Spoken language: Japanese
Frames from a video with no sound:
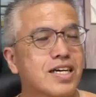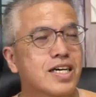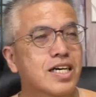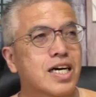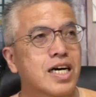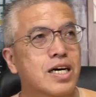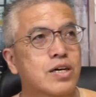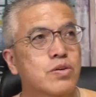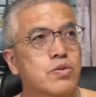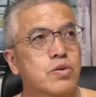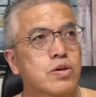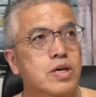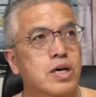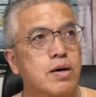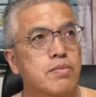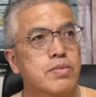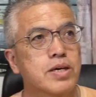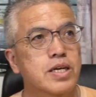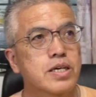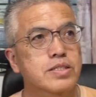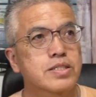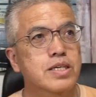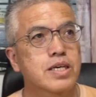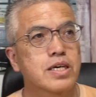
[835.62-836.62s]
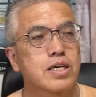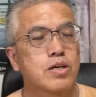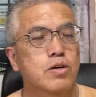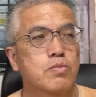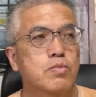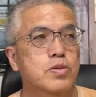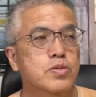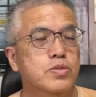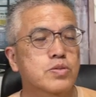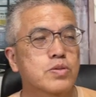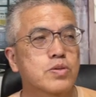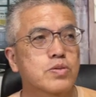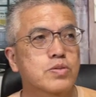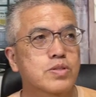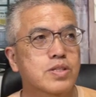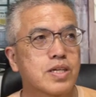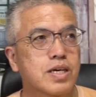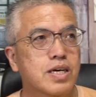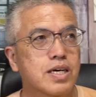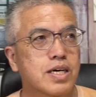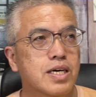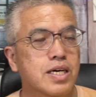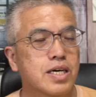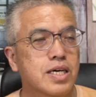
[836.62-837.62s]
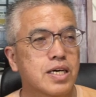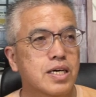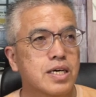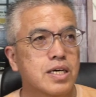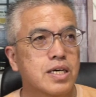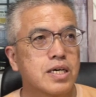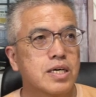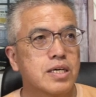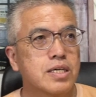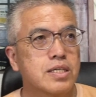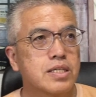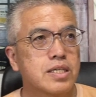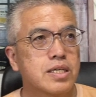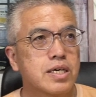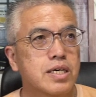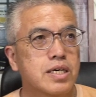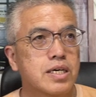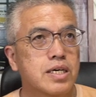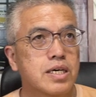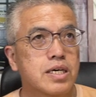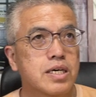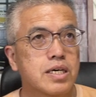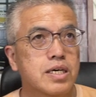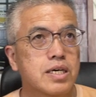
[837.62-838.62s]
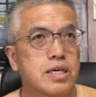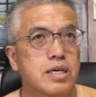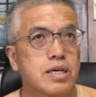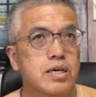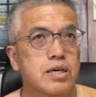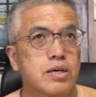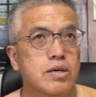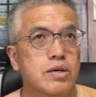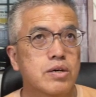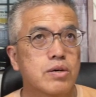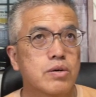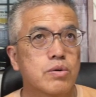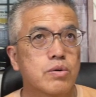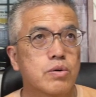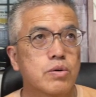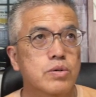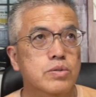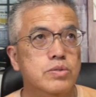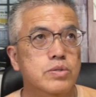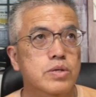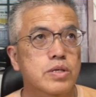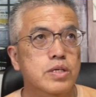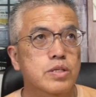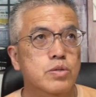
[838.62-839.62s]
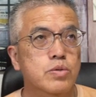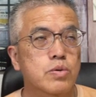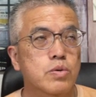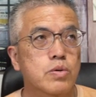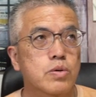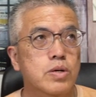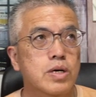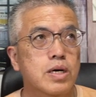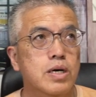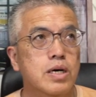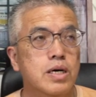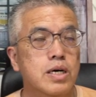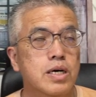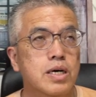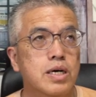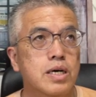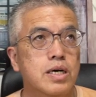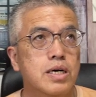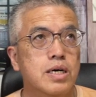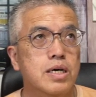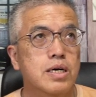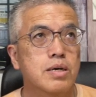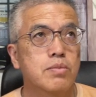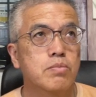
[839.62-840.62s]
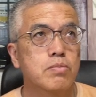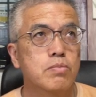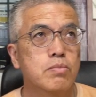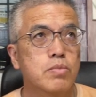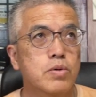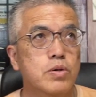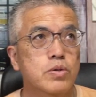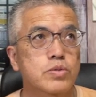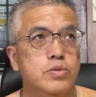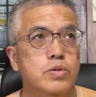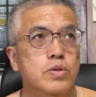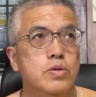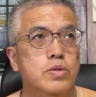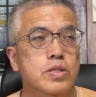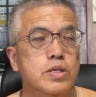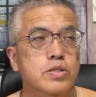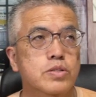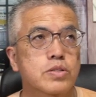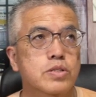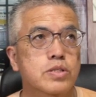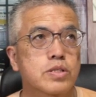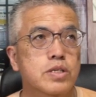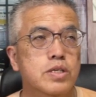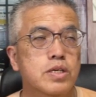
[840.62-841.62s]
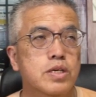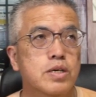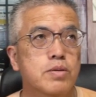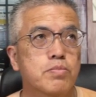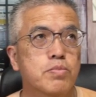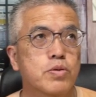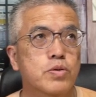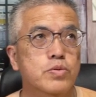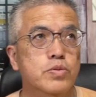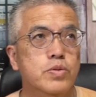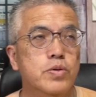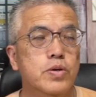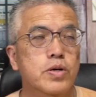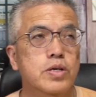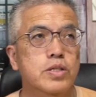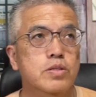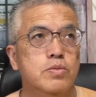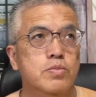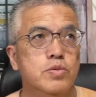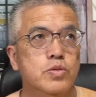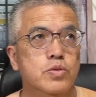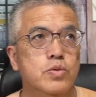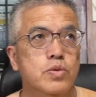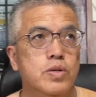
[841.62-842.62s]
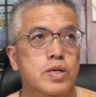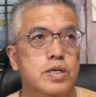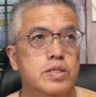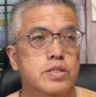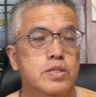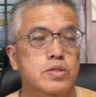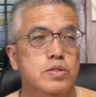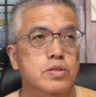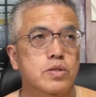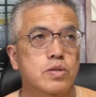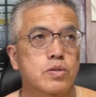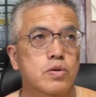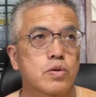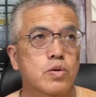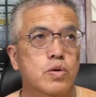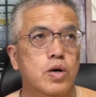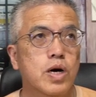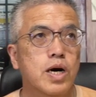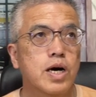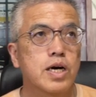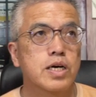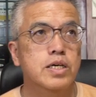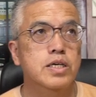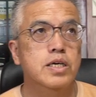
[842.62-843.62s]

カメラ性能もすごくて、で、本当に動画もそうですし、ポートレートもそうなんですけど、背